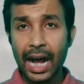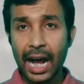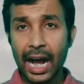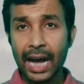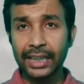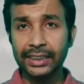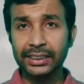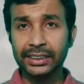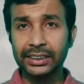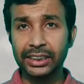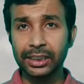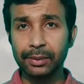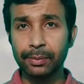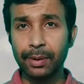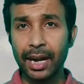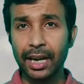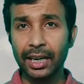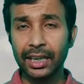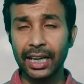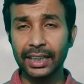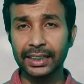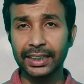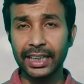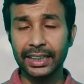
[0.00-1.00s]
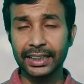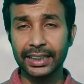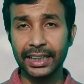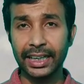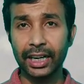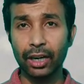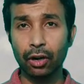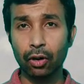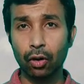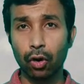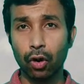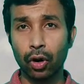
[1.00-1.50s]
আর জি বাংলা তাকে
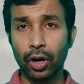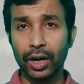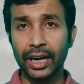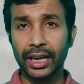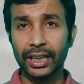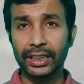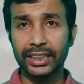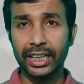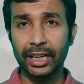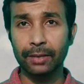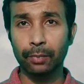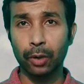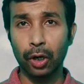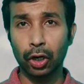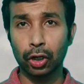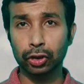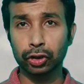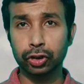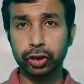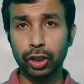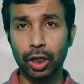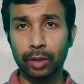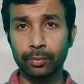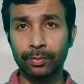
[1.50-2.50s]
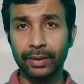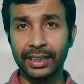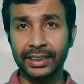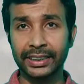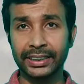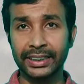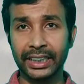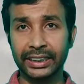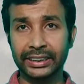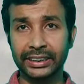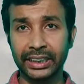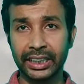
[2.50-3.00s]
অনেকটাই বড় সম্মান
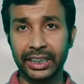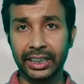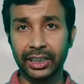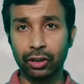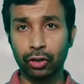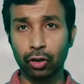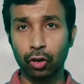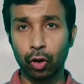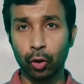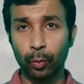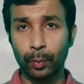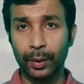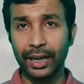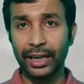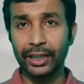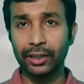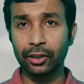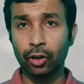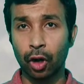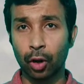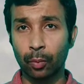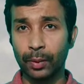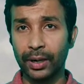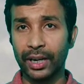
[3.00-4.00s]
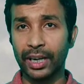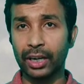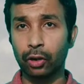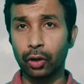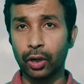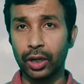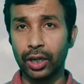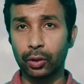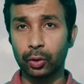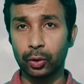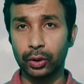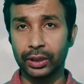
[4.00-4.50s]
দিয়েছেন নোবেল নোবেল
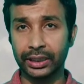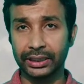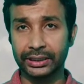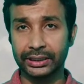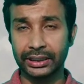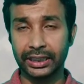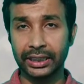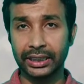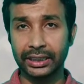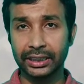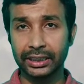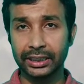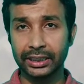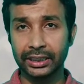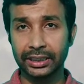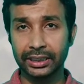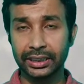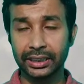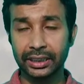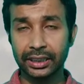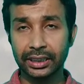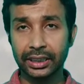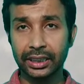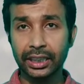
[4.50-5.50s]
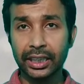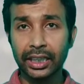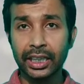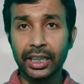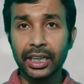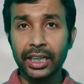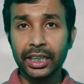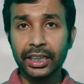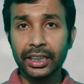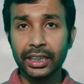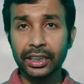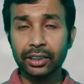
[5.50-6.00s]
হয়ে উঠেছেন
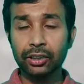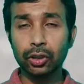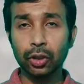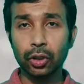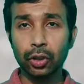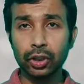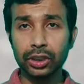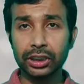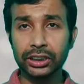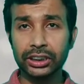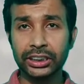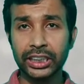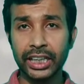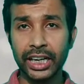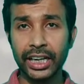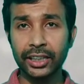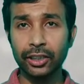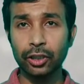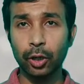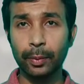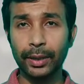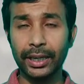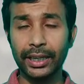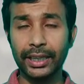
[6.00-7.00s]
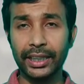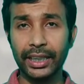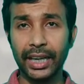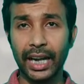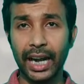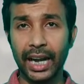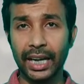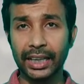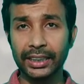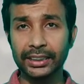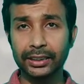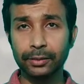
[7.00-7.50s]
কিন্তু সেই নোবেলই
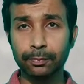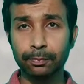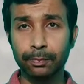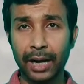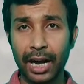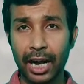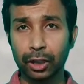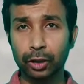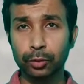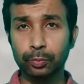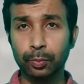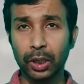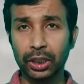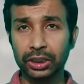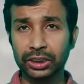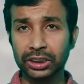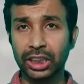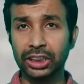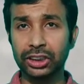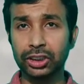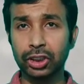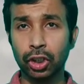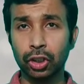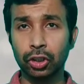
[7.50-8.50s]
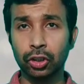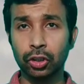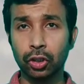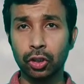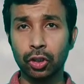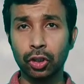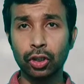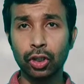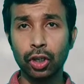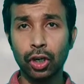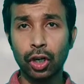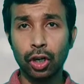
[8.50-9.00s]
আজ ভারতবর্ষের জন্য
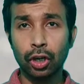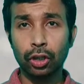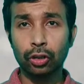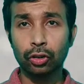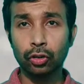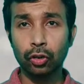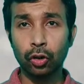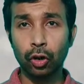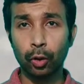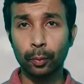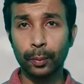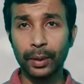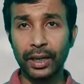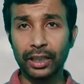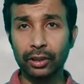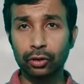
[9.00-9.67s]
নোবেল